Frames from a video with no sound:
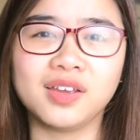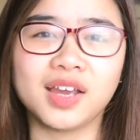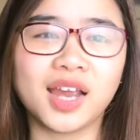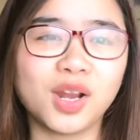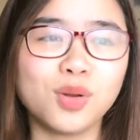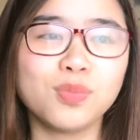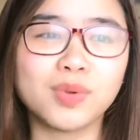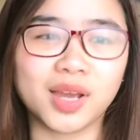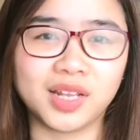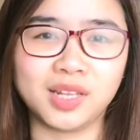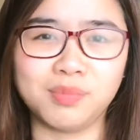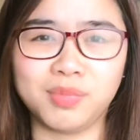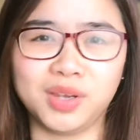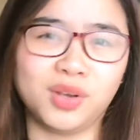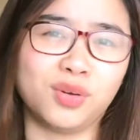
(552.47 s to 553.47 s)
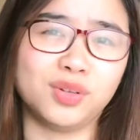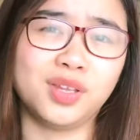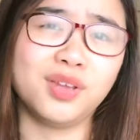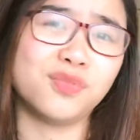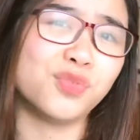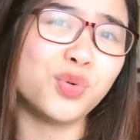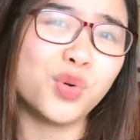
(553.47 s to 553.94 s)
Ngay lúc này thì mình có
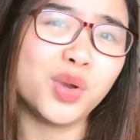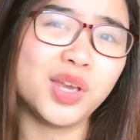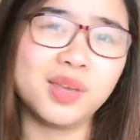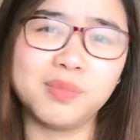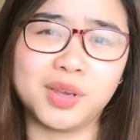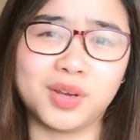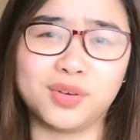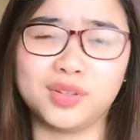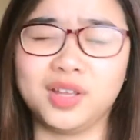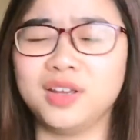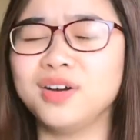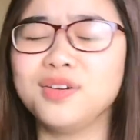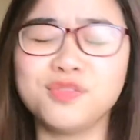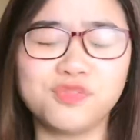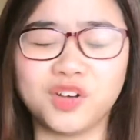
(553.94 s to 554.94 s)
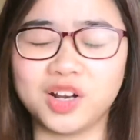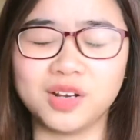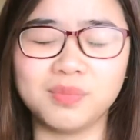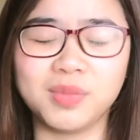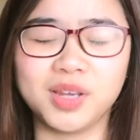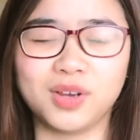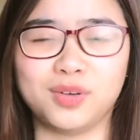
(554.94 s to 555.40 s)
thể vui, mình có thể hưng
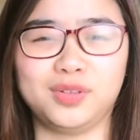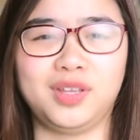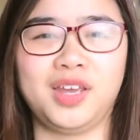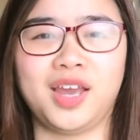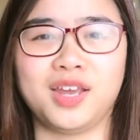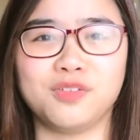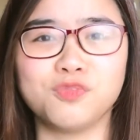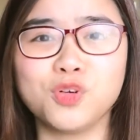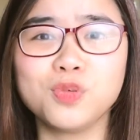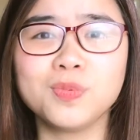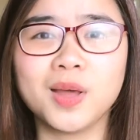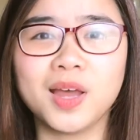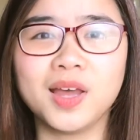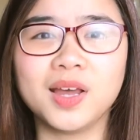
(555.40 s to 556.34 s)
phấn, mình có thể hạnh phúc,